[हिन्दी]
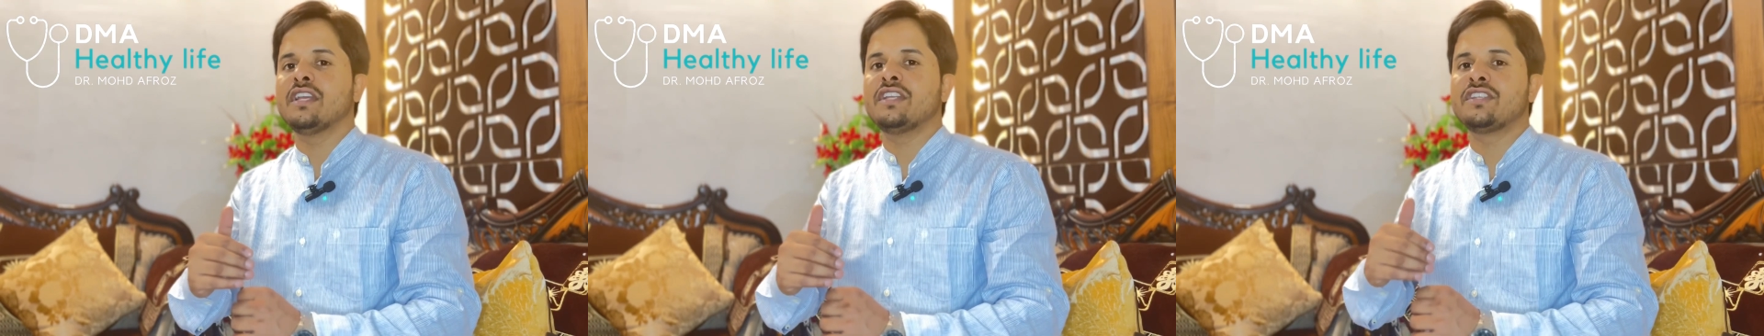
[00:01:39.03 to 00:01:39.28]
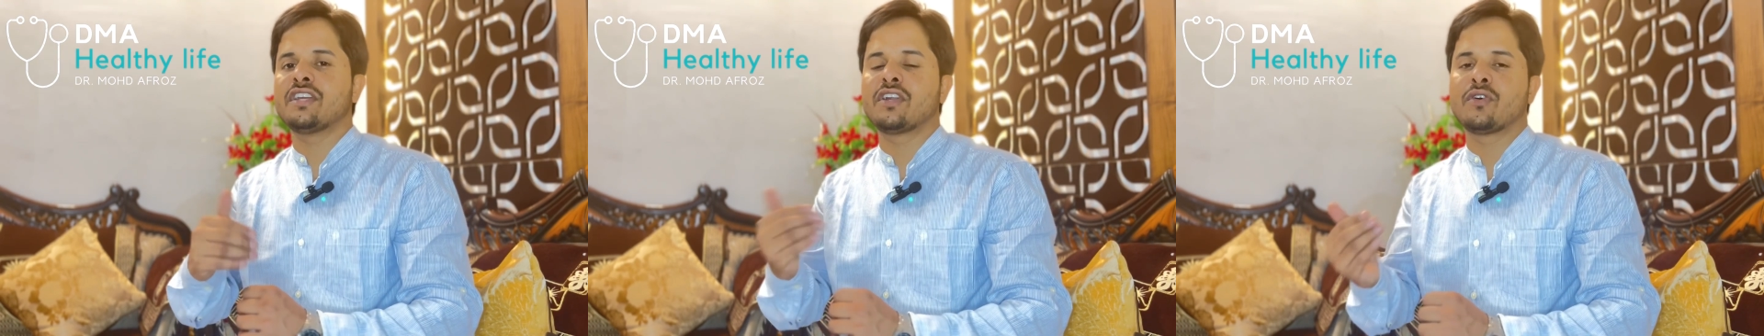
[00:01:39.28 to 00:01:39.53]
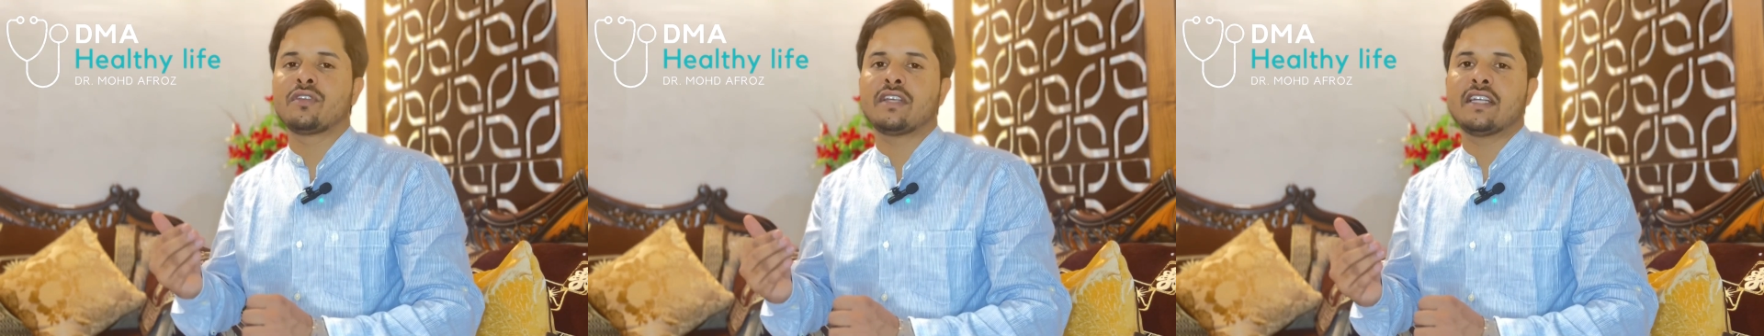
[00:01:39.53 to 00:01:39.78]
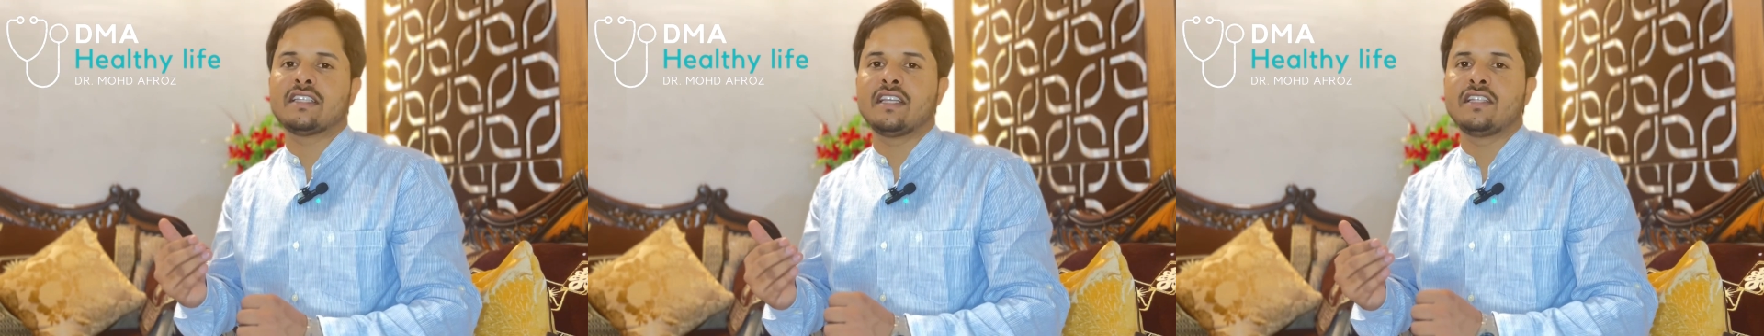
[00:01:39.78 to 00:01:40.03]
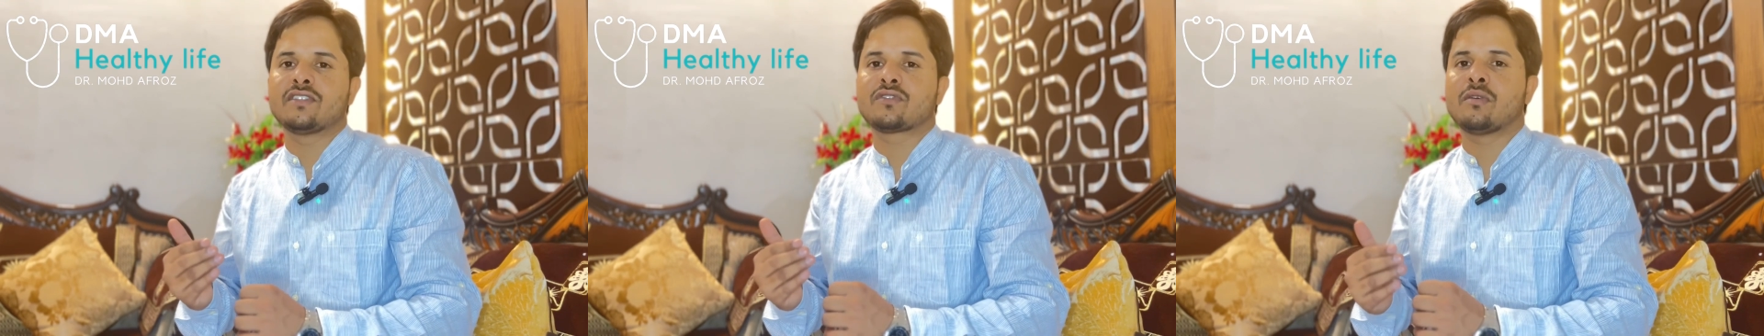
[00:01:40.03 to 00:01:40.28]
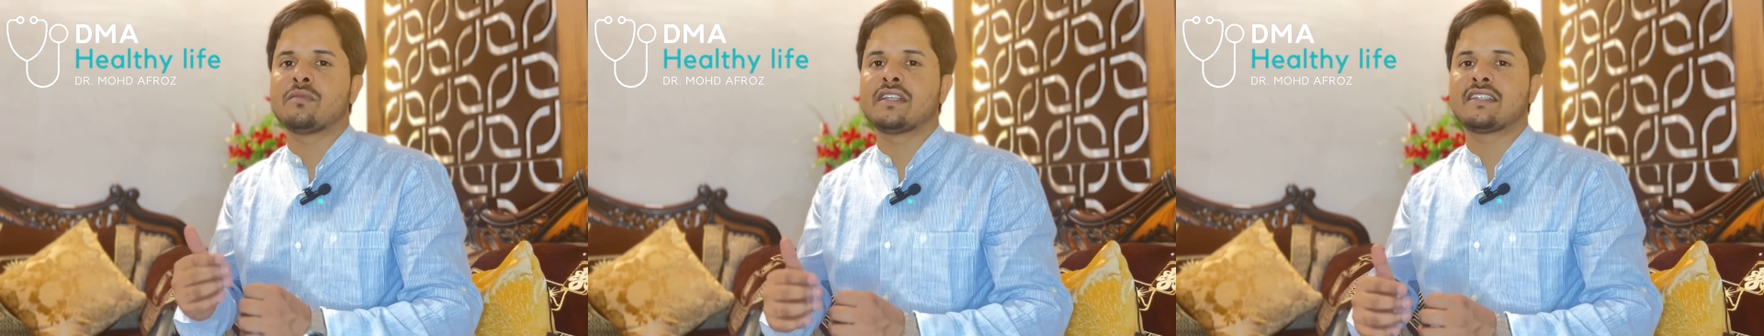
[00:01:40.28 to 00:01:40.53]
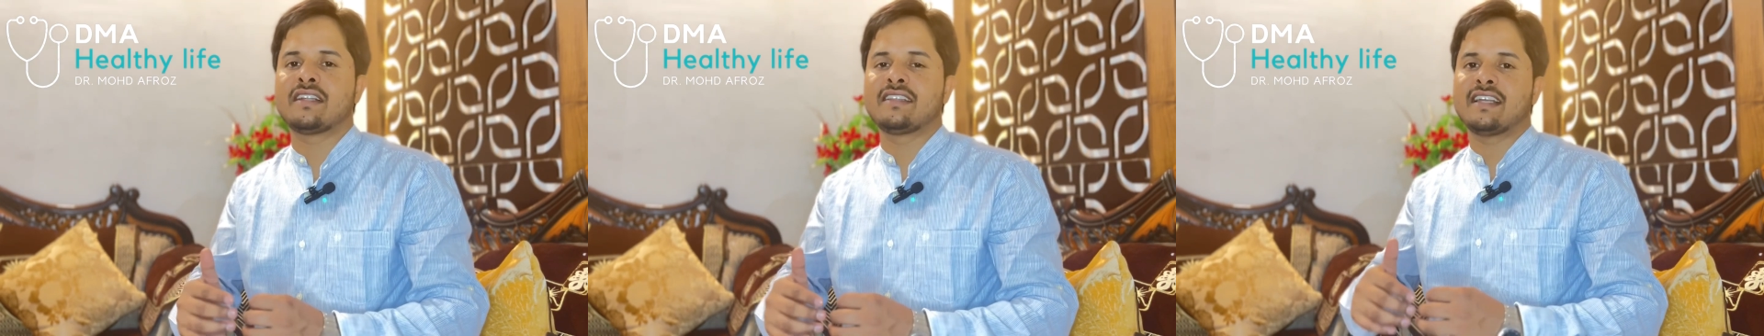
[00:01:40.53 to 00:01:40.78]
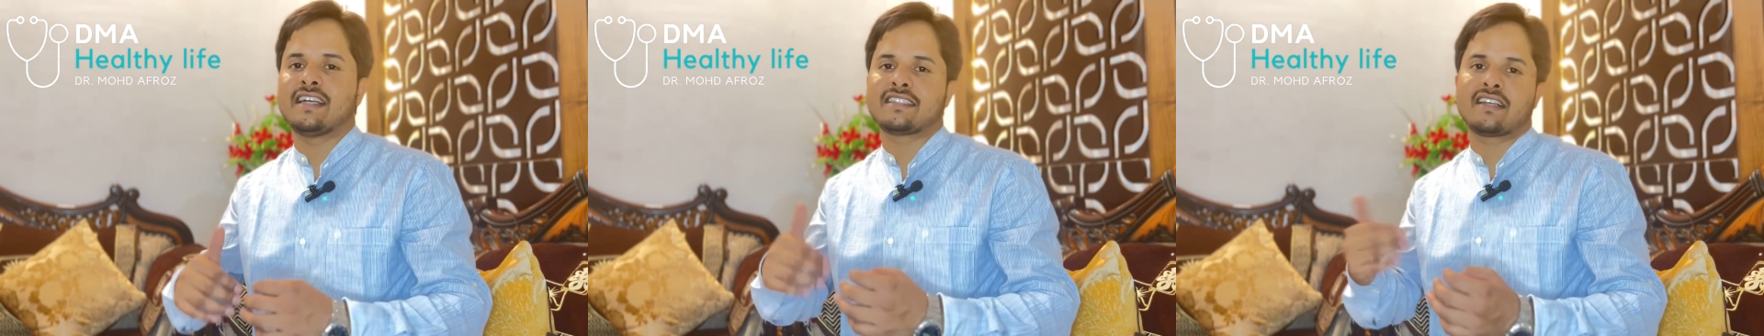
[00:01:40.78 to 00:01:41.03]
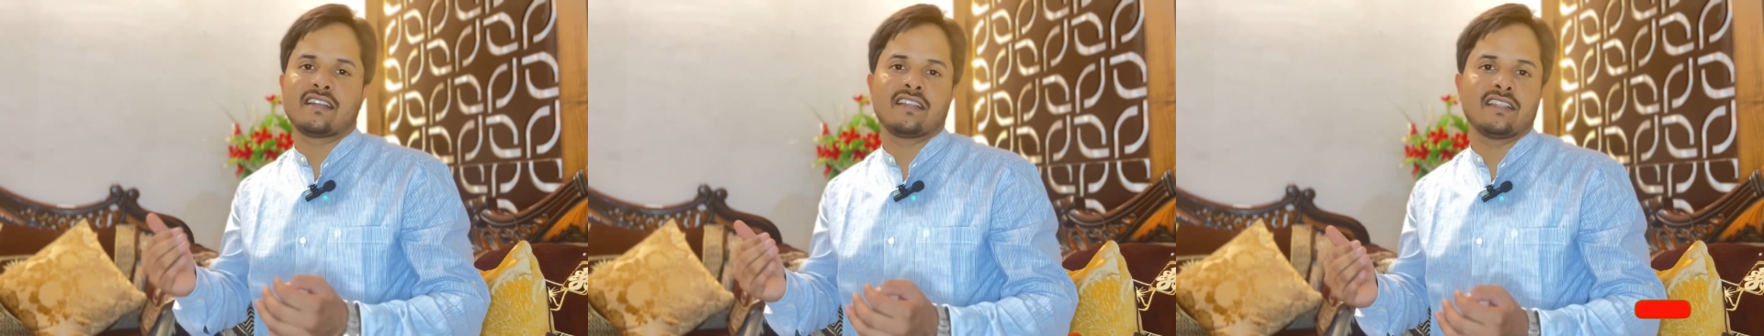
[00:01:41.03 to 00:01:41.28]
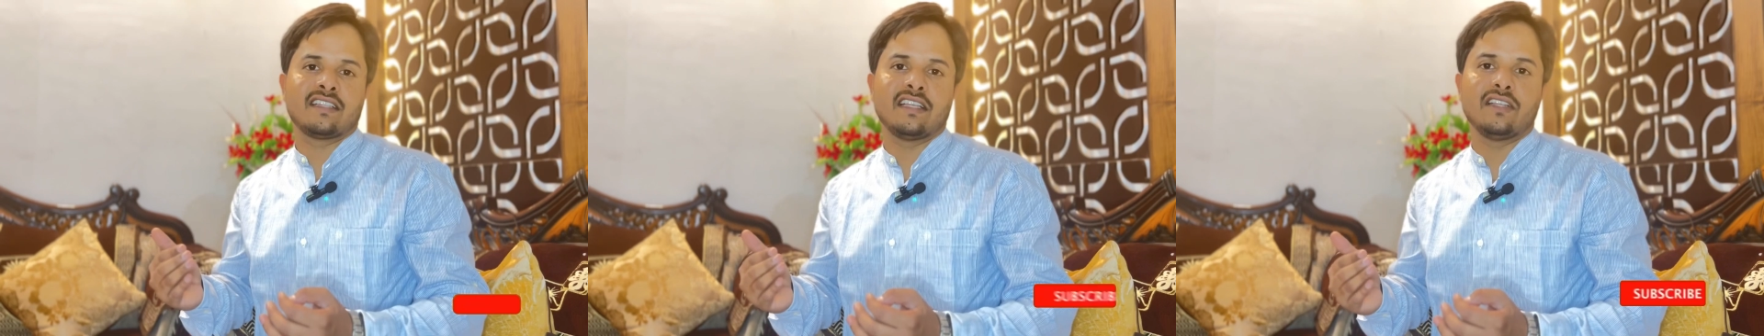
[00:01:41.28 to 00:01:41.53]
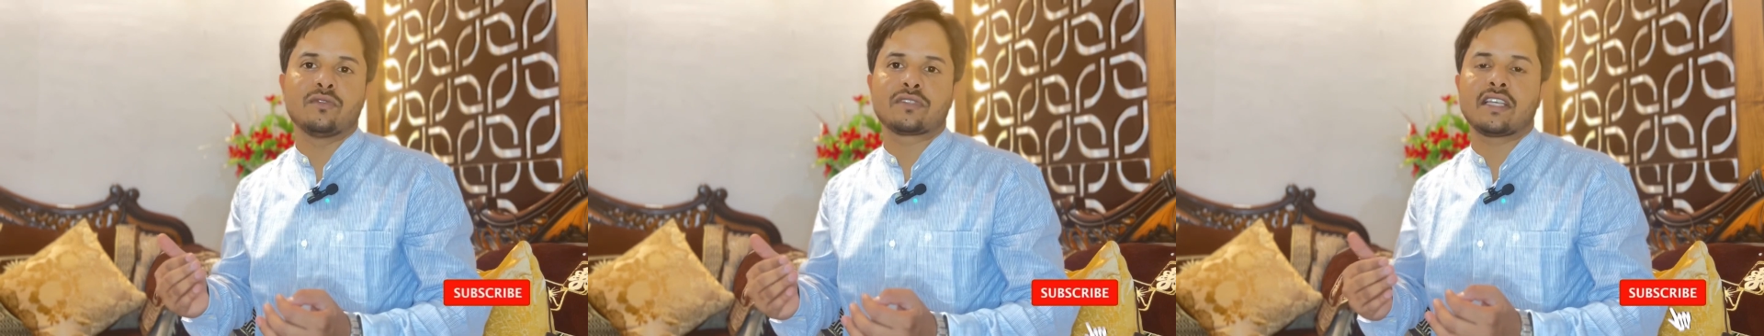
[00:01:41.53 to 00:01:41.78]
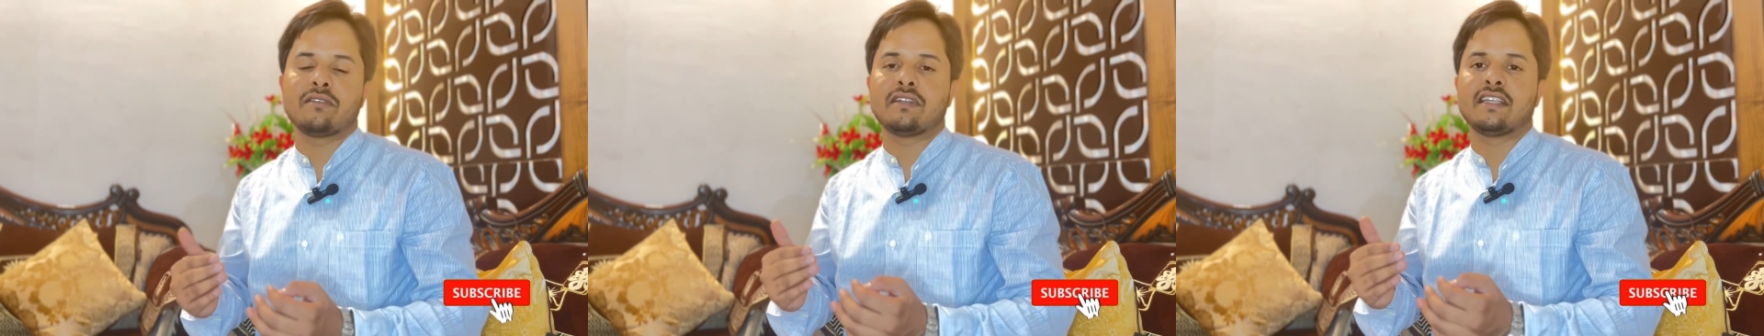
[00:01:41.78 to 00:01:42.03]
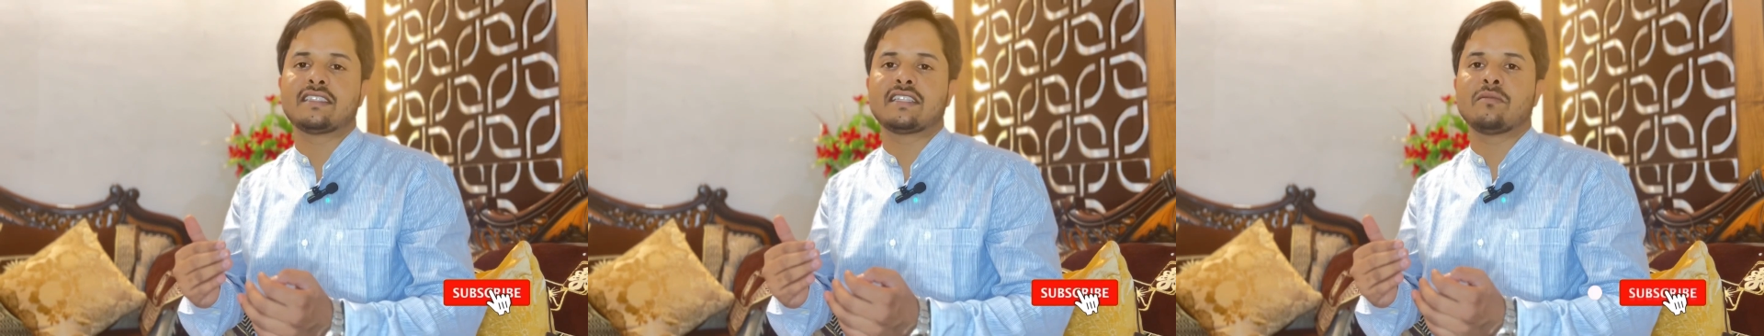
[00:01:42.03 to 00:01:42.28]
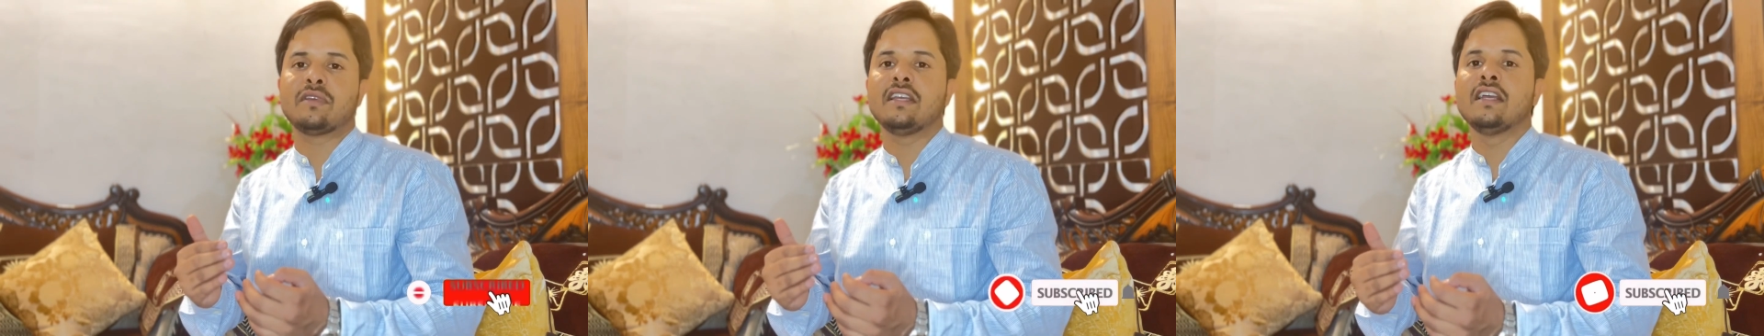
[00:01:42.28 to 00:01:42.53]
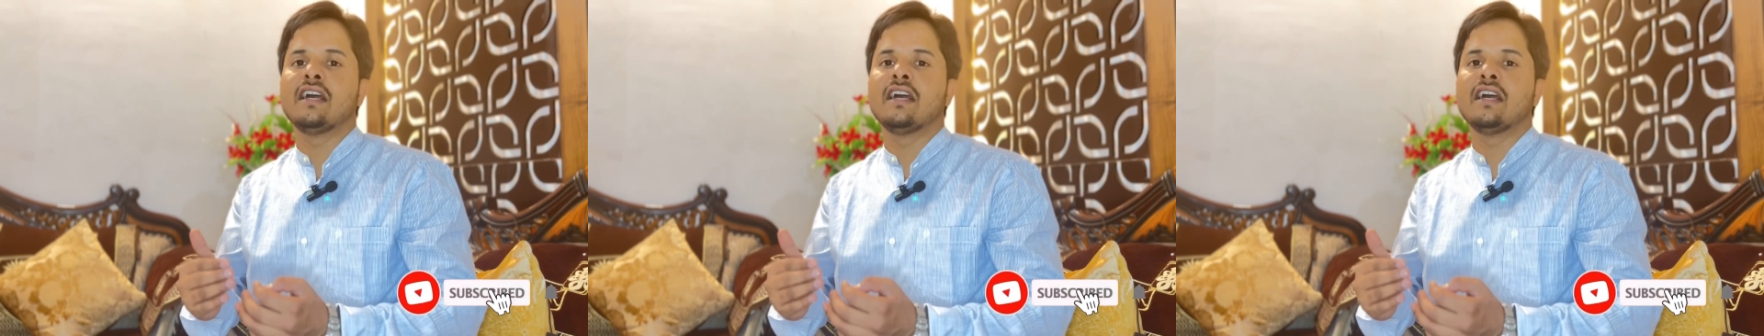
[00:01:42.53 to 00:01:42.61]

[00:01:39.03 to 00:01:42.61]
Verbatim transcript: इंजर्ड हो जाती हैं जिसको हम नज़रअंदाज कर देते हैं उसकी वजह से भी